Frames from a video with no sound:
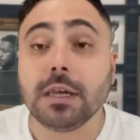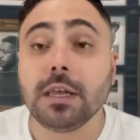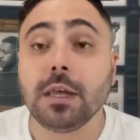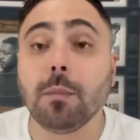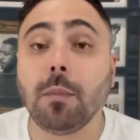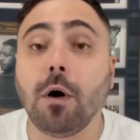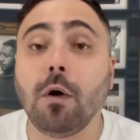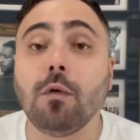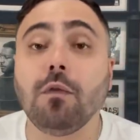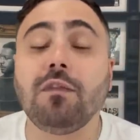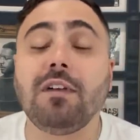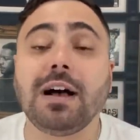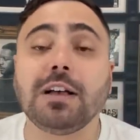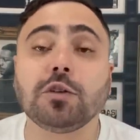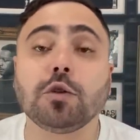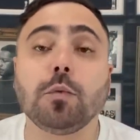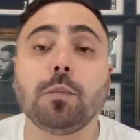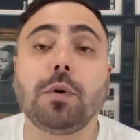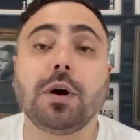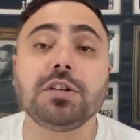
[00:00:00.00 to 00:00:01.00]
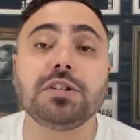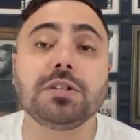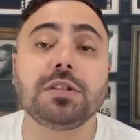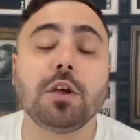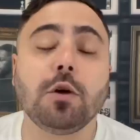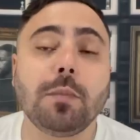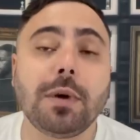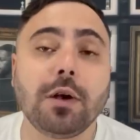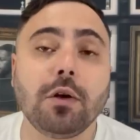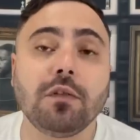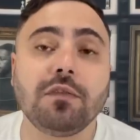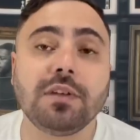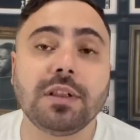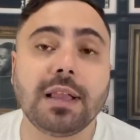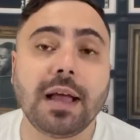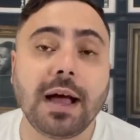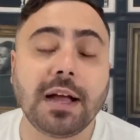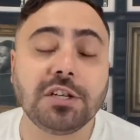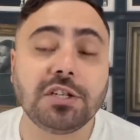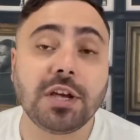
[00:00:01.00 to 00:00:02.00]
E bom, o Vasco pode ter uma
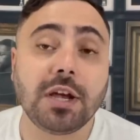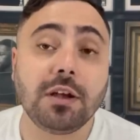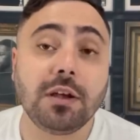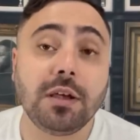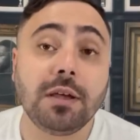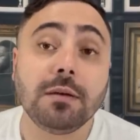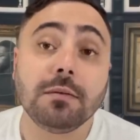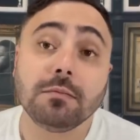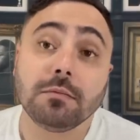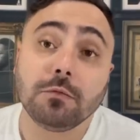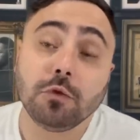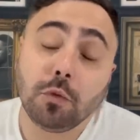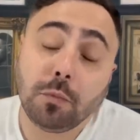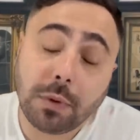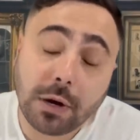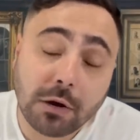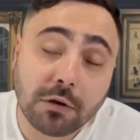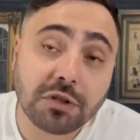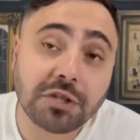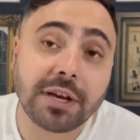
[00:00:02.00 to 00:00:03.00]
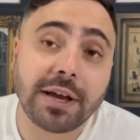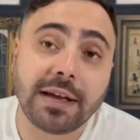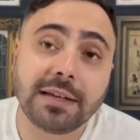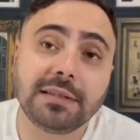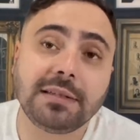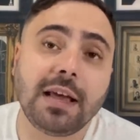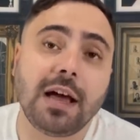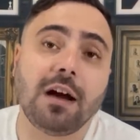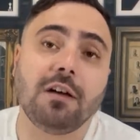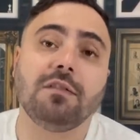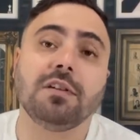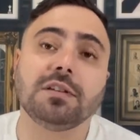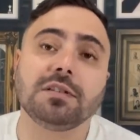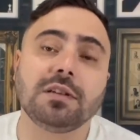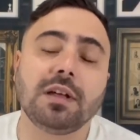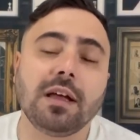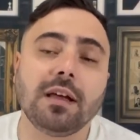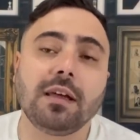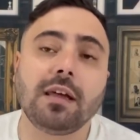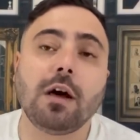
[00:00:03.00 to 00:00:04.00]
novidade aí no banco de reservas,
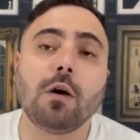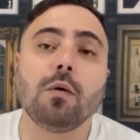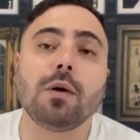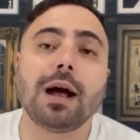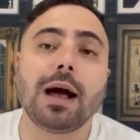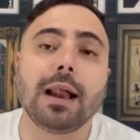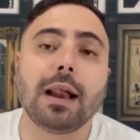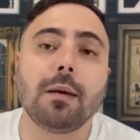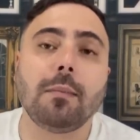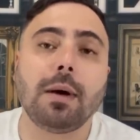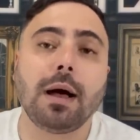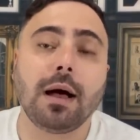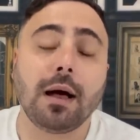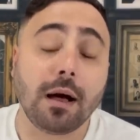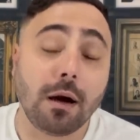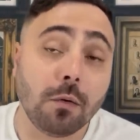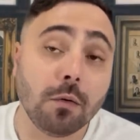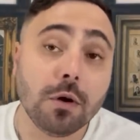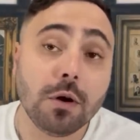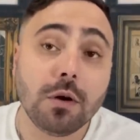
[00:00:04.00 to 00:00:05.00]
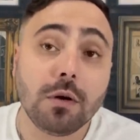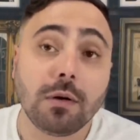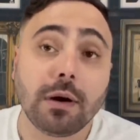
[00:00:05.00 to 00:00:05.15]
né, que é o Carabarral.